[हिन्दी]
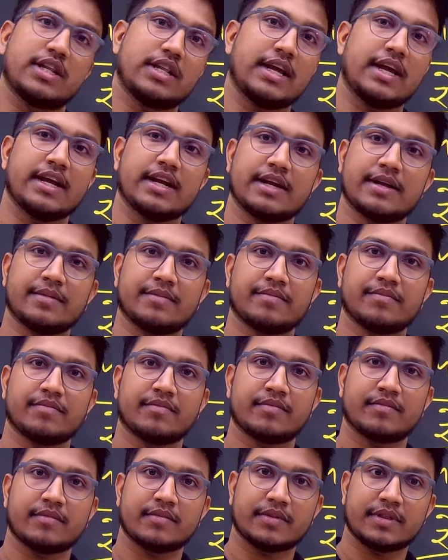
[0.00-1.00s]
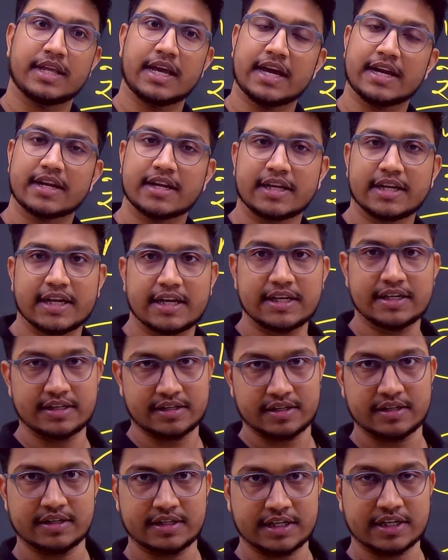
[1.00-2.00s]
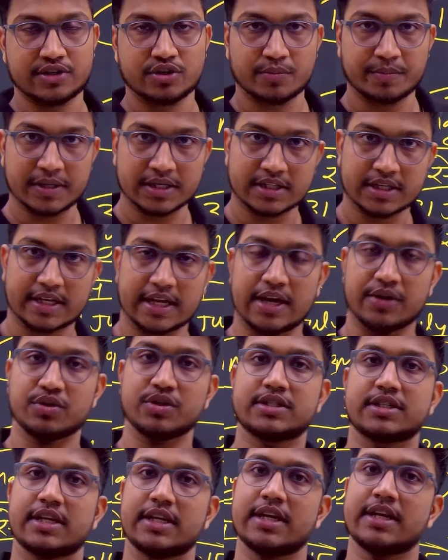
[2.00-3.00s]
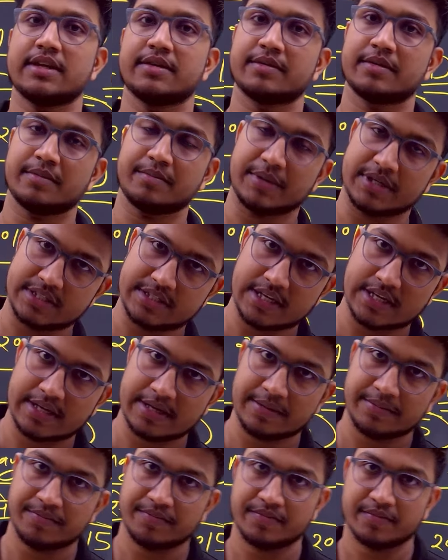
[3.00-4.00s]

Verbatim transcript: चल जाएगा ध्यान रखिए डेट ऑफ बर्थ क्या होनी चाहिए बच्चे की